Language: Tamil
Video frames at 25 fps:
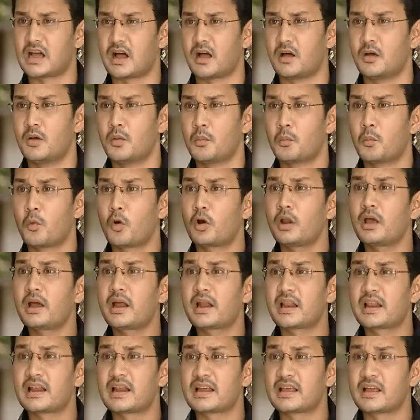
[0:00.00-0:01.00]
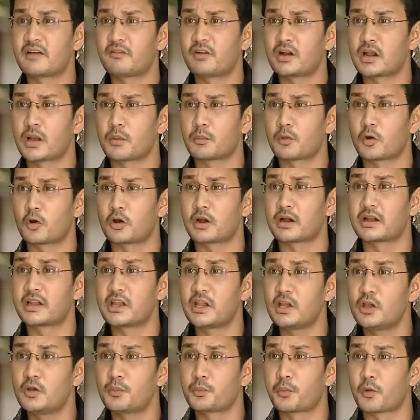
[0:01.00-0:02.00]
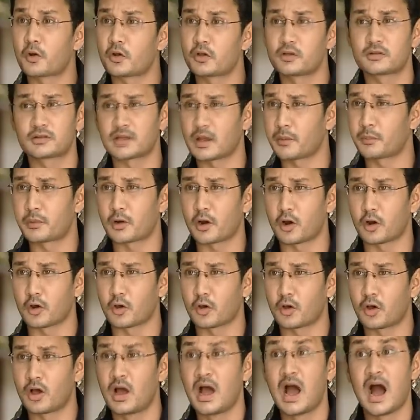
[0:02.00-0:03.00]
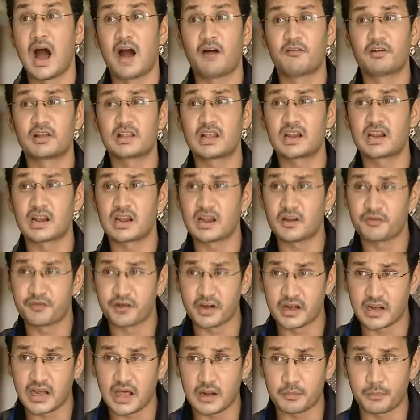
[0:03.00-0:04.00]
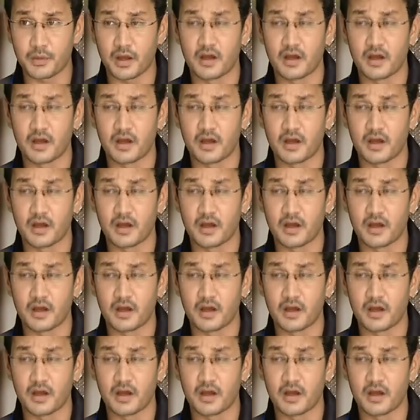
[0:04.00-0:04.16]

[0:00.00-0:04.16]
மச்சான் முனக்கடையில் எவன் நம்மளோட டீயும் பொறையும் சாப்பிடறவளோ அவள் தான் நல்ல ஃப்ரெண்டாக